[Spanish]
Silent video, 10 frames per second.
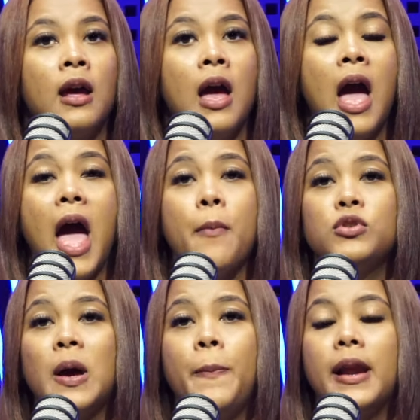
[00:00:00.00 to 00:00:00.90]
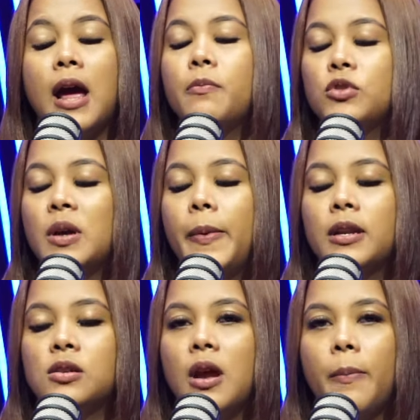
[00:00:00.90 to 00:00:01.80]
hay, muchas hay muchas
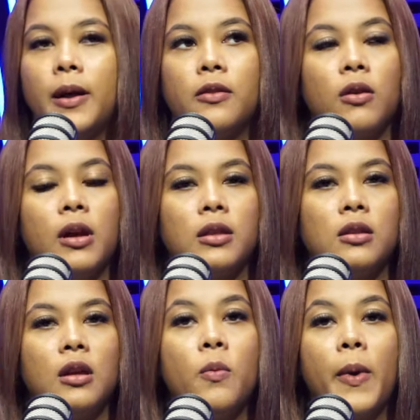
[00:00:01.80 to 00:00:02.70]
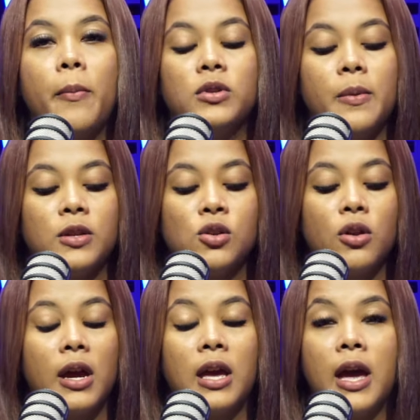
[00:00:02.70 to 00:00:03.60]
personas, perdón que te interrumpa, hay muchas
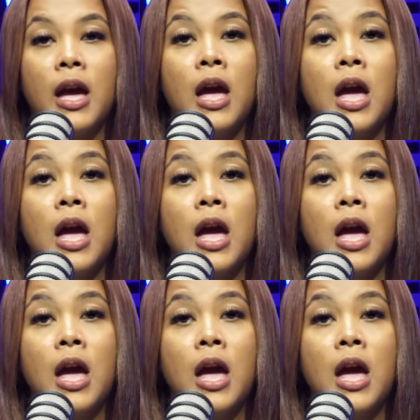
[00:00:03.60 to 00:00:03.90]
personas que,